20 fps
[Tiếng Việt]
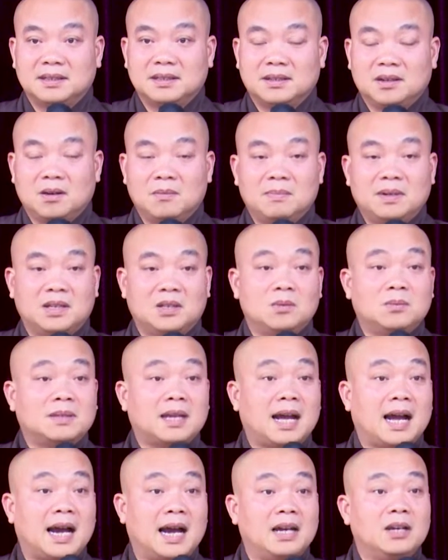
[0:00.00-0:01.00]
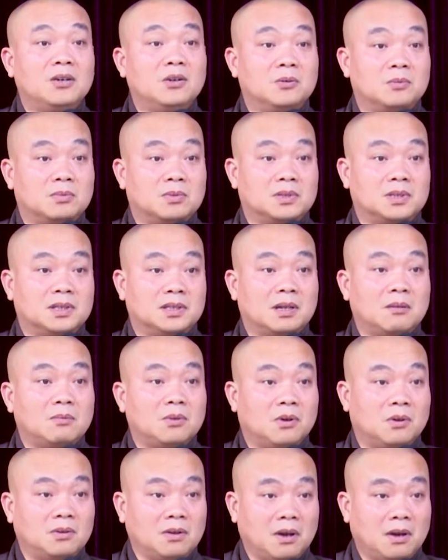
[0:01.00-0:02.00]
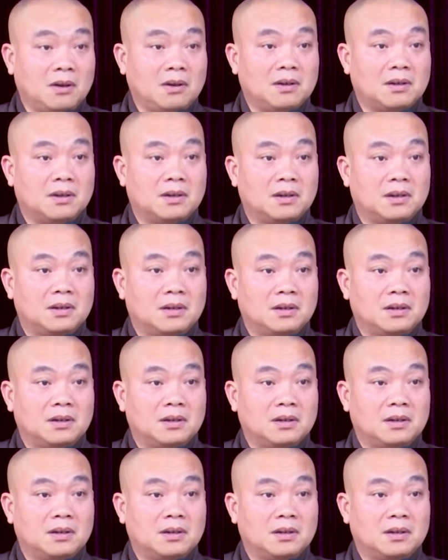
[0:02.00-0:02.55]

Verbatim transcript: Hôm nay chúng ta hãi hùng sự thống khổ đó.